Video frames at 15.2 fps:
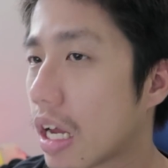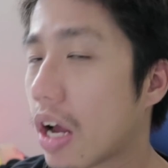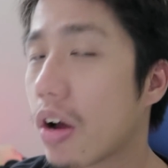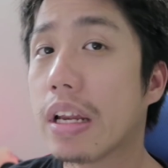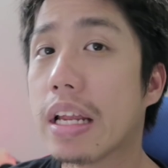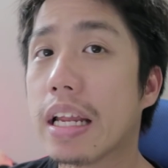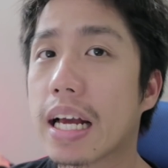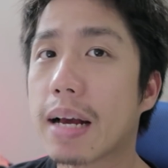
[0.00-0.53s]
ครา
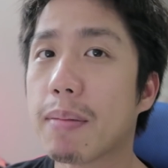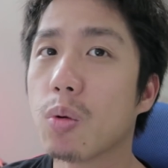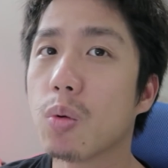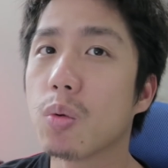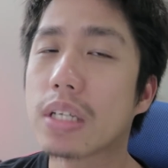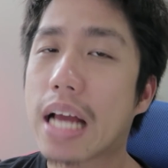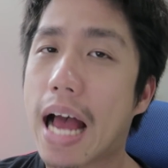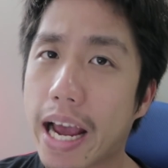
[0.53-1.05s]
วนี้นะครับ
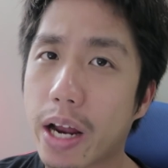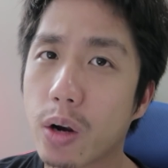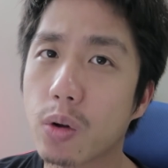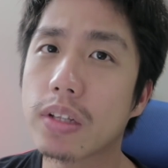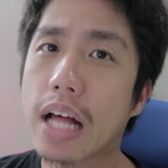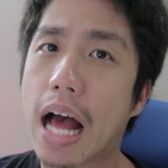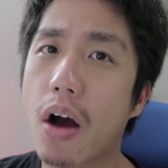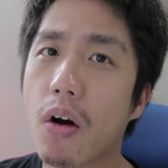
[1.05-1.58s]
ลูกชายกับ
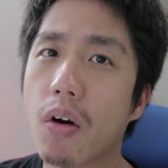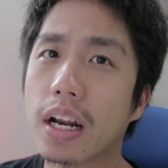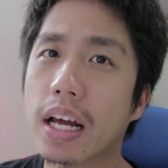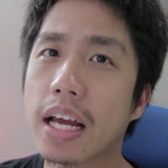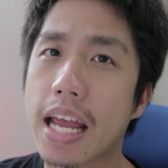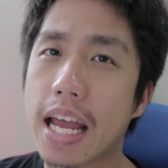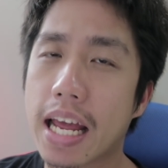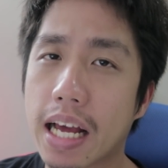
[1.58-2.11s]
ลูกสาวของ
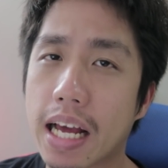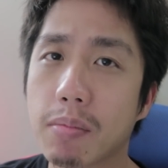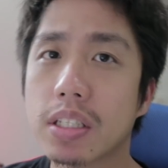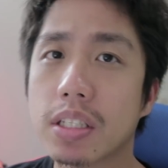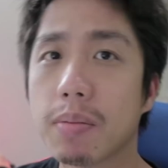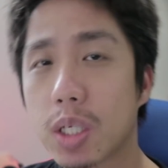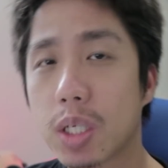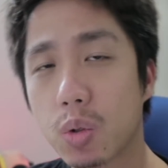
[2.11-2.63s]
นางเอกนะครับ
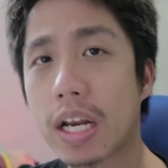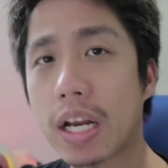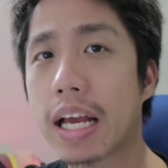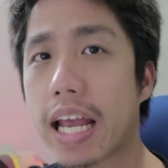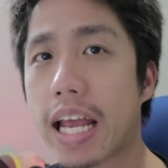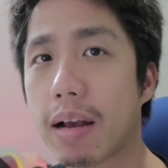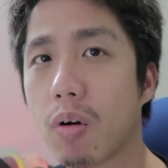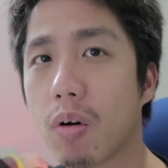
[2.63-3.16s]
ก็จะไปช่วยนา
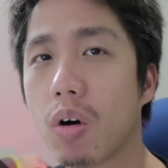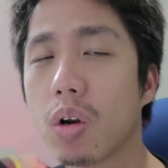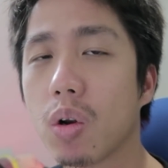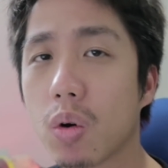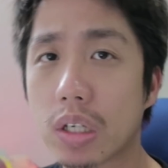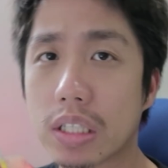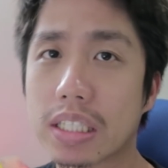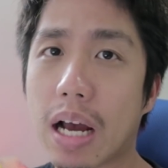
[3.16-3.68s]
งเอกเพราะ
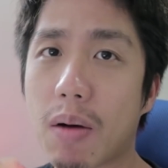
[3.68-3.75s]
โดน